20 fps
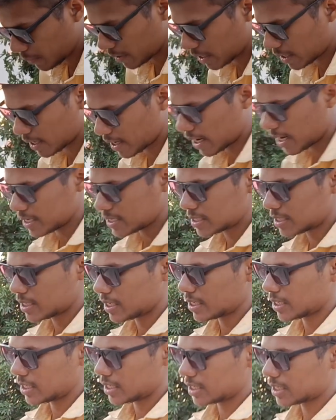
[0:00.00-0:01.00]
पर गाइस
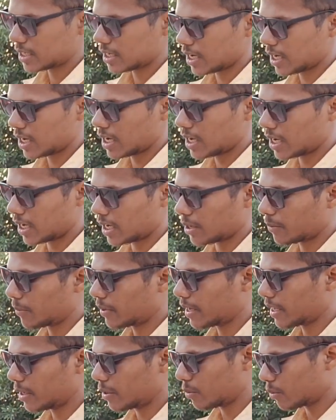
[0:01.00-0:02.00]
इसका रंग
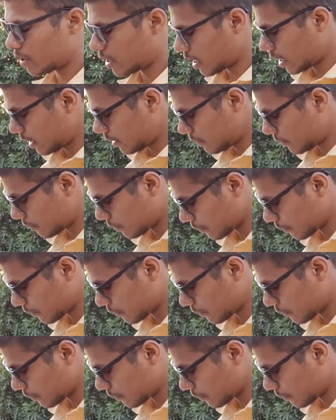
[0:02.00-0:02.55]
भी नहीं उड़ रहा